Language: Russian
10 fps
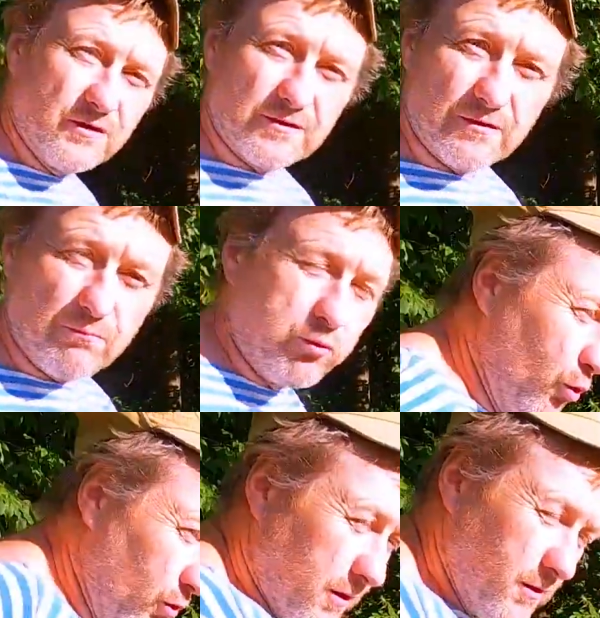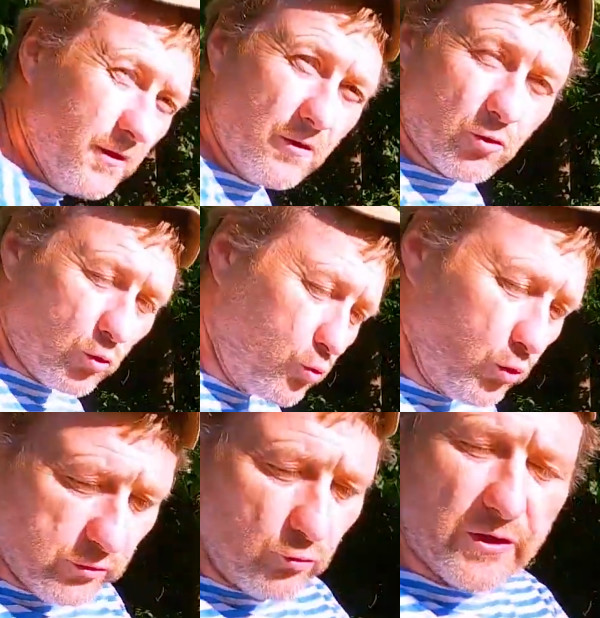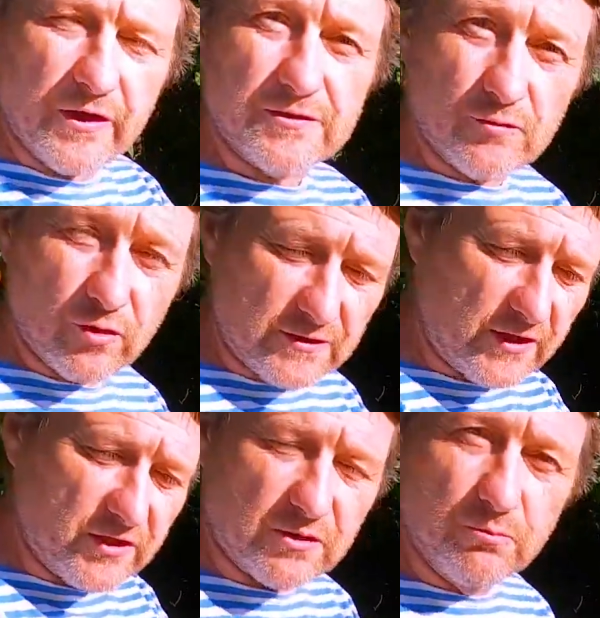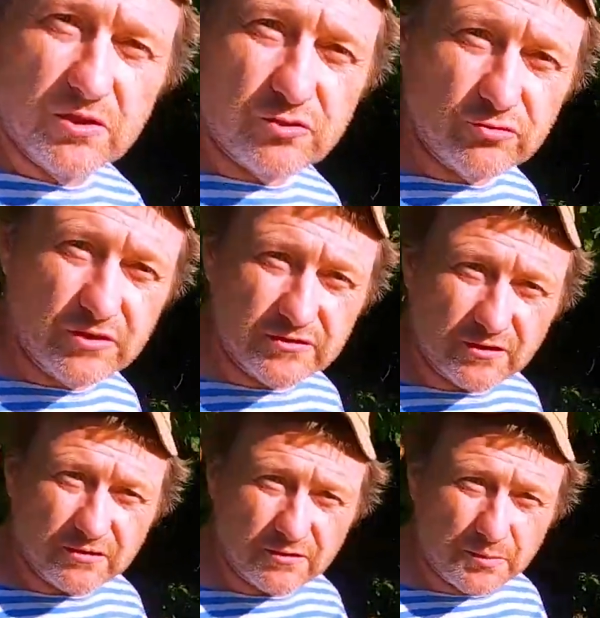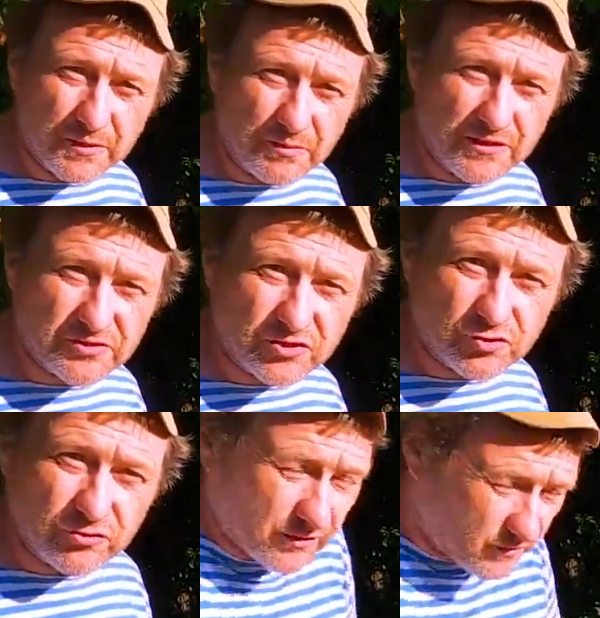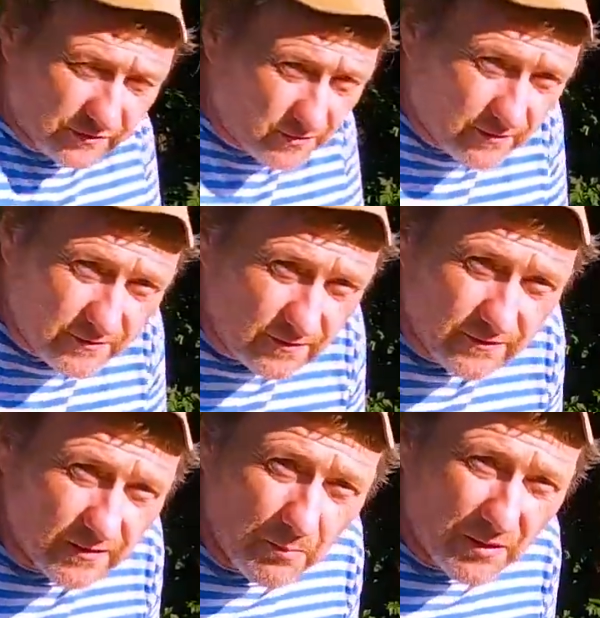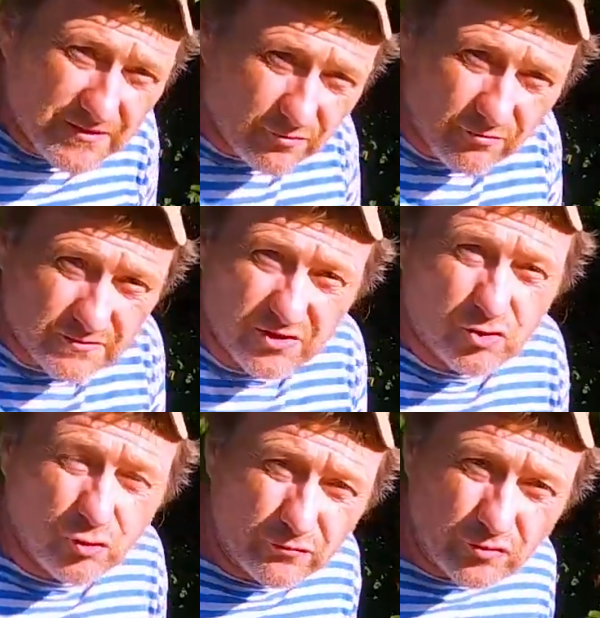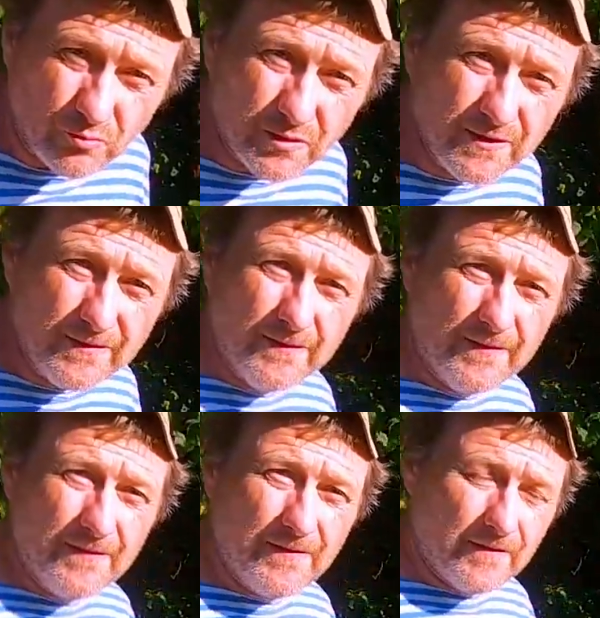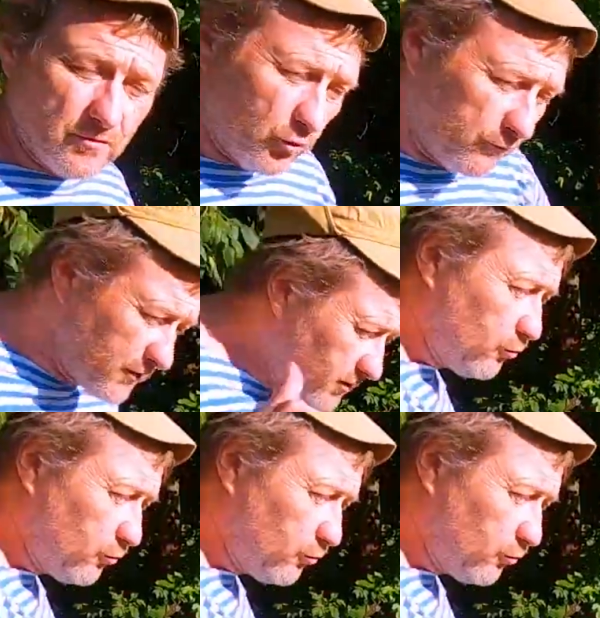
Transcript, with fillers: это блок рукой, ну хрен с ним, разрежет мышцу здесь на, на предплечье, еще где-то. Это, это не опасно, вам зашьют все. Но вы